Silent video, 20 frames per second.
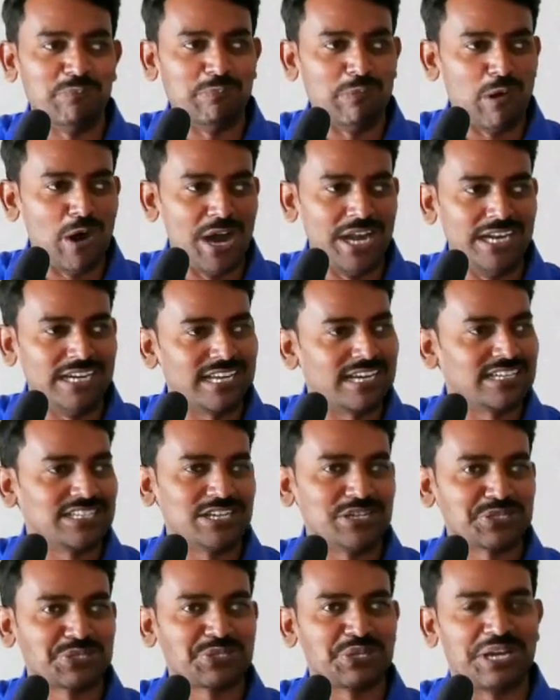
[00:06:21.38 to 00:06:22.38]
మానిటర్
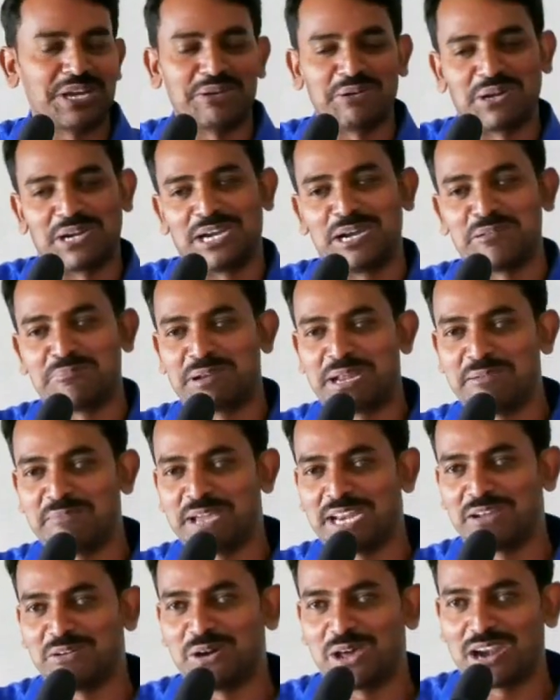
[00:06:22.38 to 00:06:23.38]
చేస్తూనే ఉన్నాడు
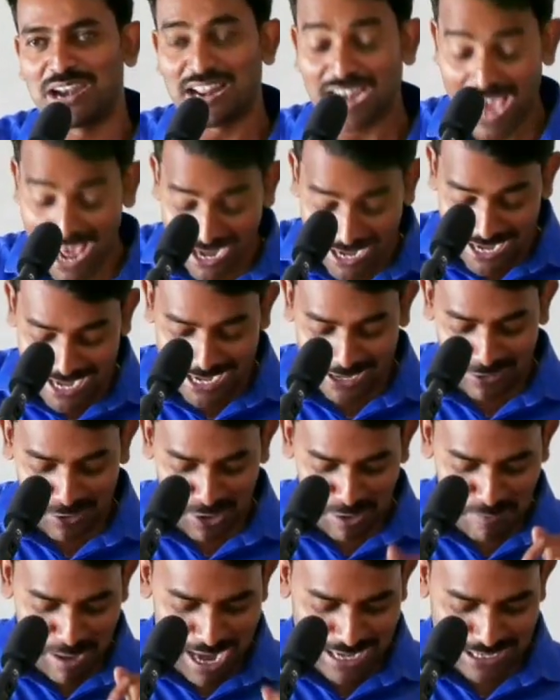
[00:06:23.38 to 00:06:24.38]
ప్రియమైన వార్లరా అని ఇక్కడ
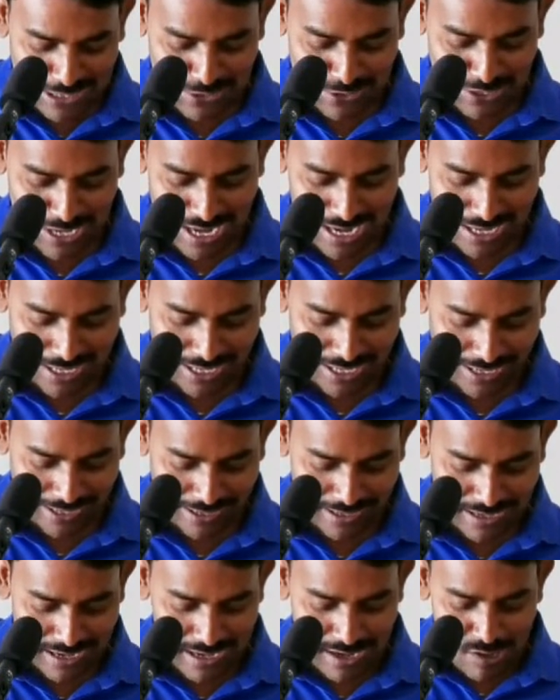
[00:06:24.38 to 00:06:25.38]
ఒక మాట అంటున్నారండి
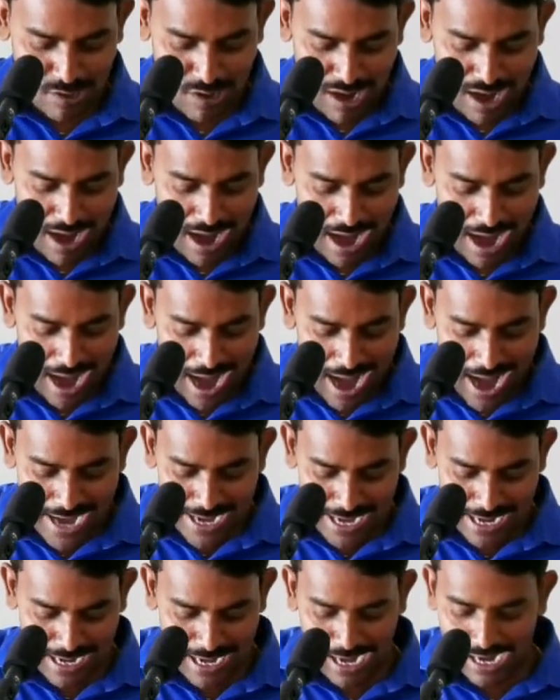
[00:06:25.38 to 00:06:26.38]

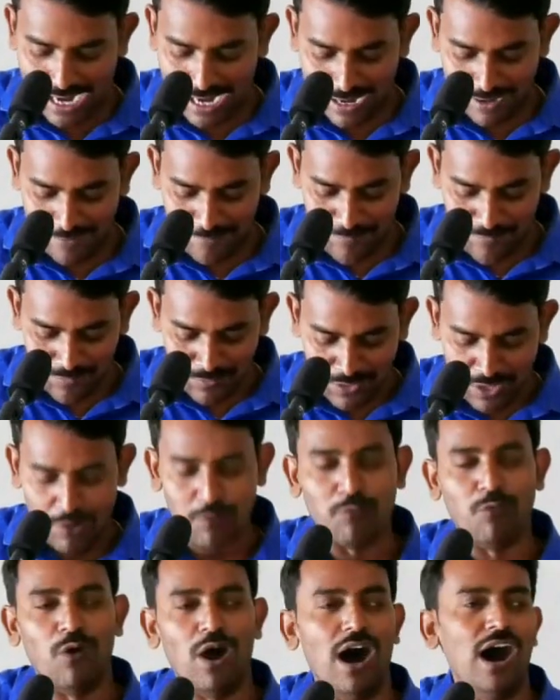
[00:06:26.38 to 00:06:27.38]
ఆయన
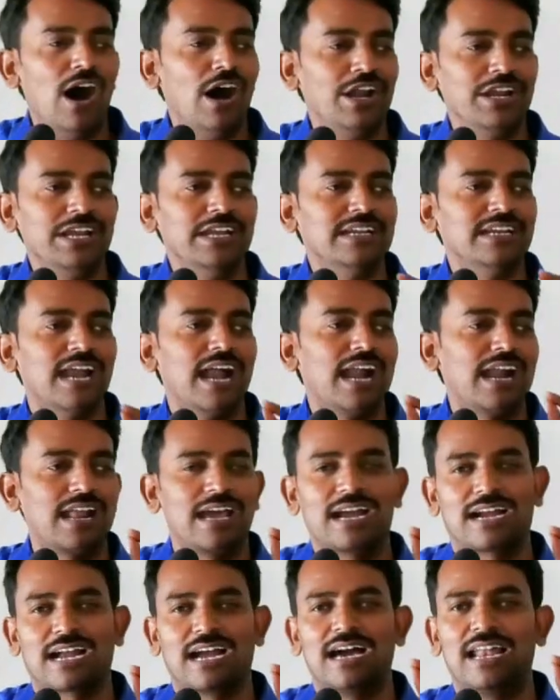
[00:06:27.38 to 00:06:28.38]
వారి
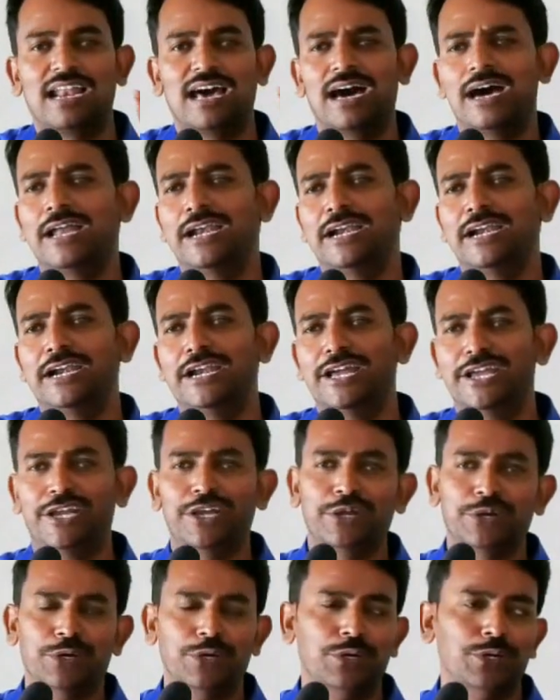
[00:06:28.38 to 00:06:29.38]

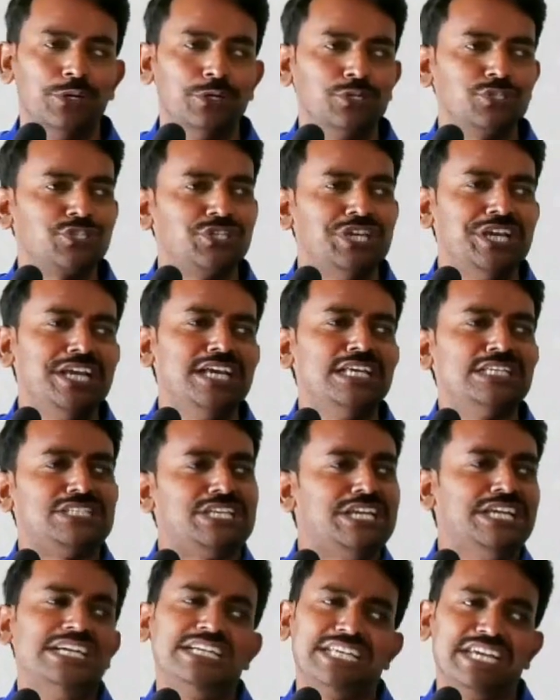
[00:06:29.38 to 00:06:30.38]
నడకలన్నయో
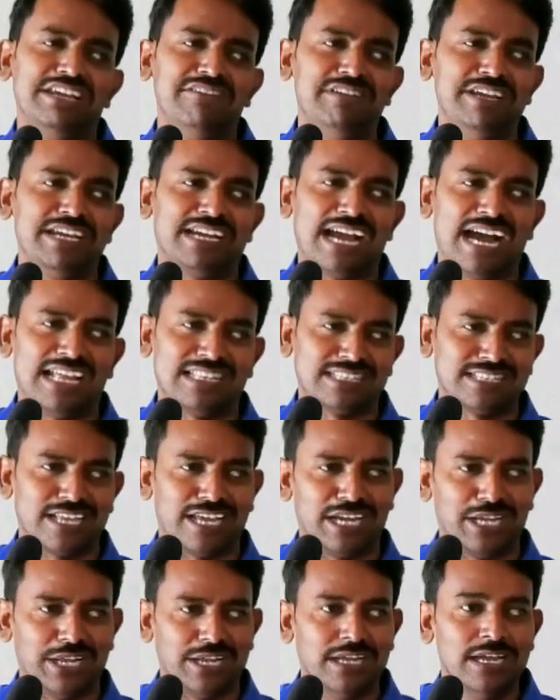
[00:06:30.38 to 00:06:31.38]
సీసీటీవీకి
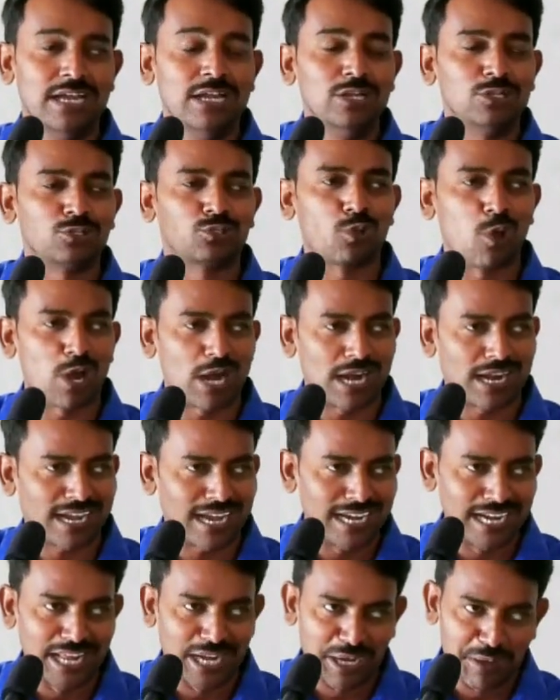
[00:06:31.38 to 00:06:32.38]
అందని
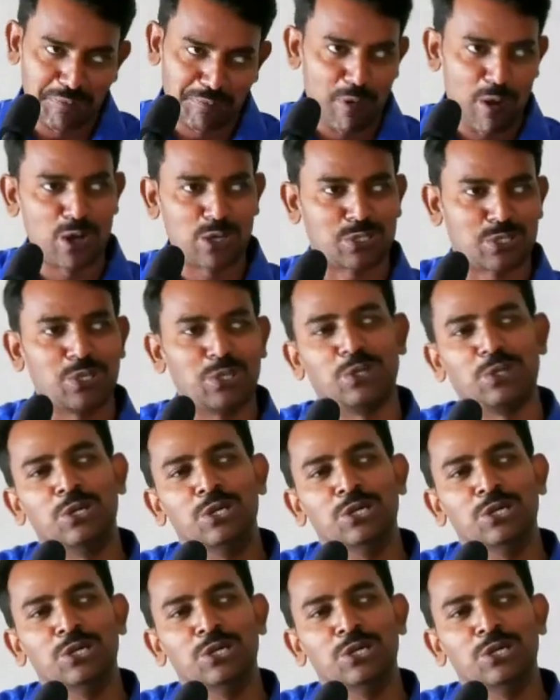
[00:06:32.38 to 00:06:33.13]
దొరకని రిపోర్టు